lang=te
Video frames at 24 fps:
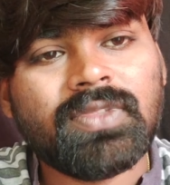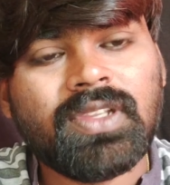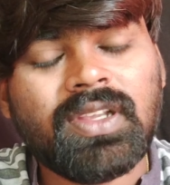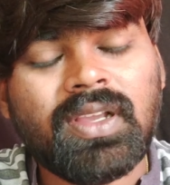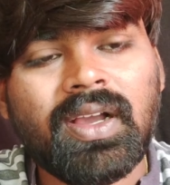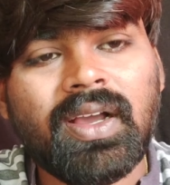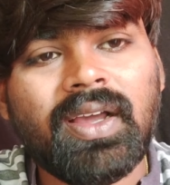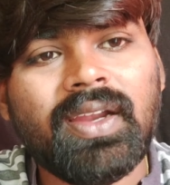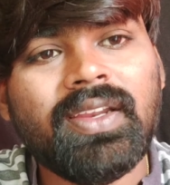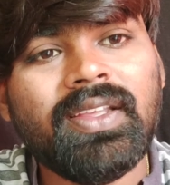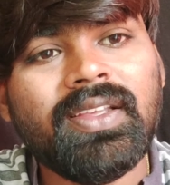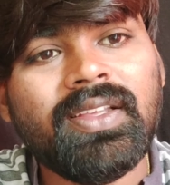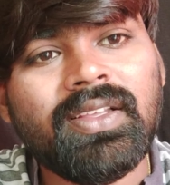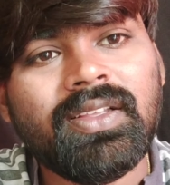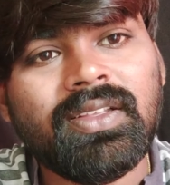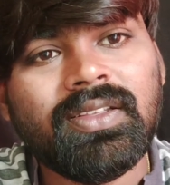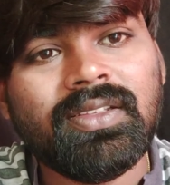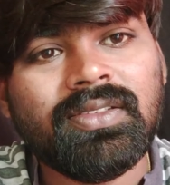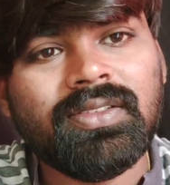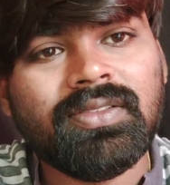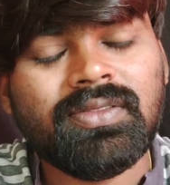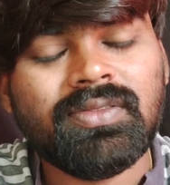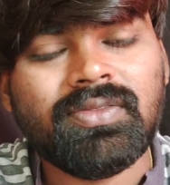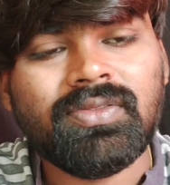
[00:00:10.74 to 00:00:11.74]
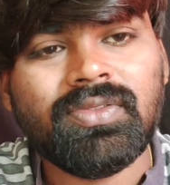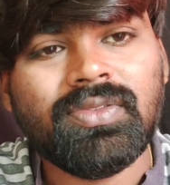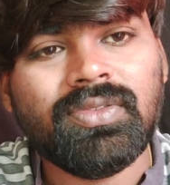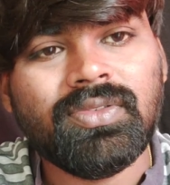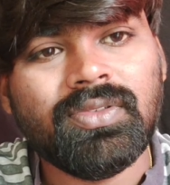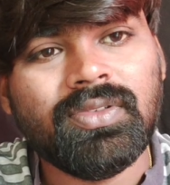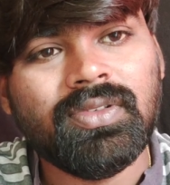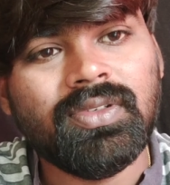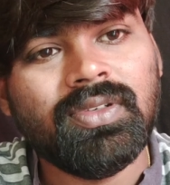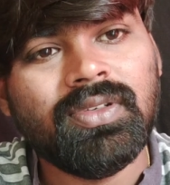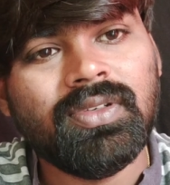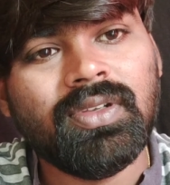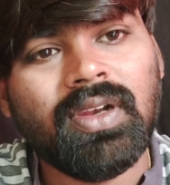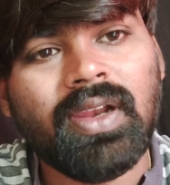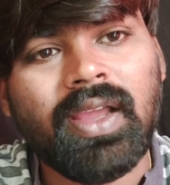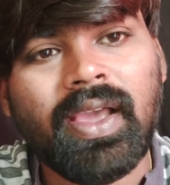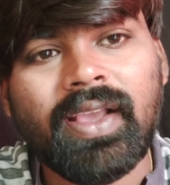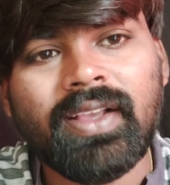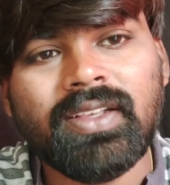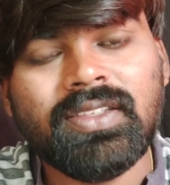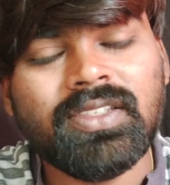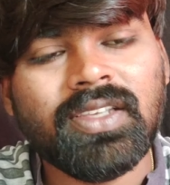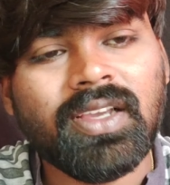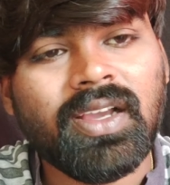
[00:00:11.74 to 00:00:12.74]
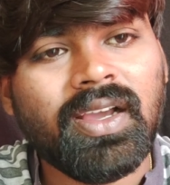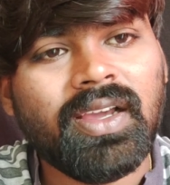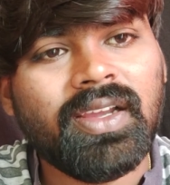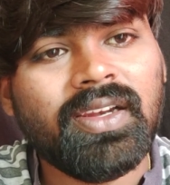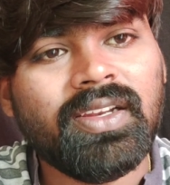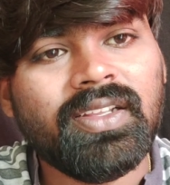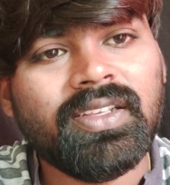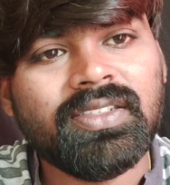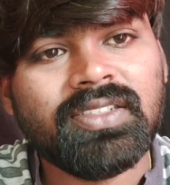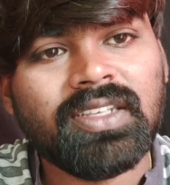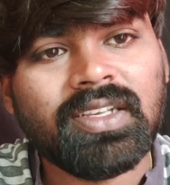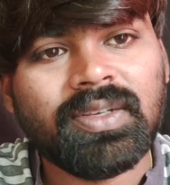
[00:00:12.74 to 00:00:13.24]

కానీ లైక్స్ కానీ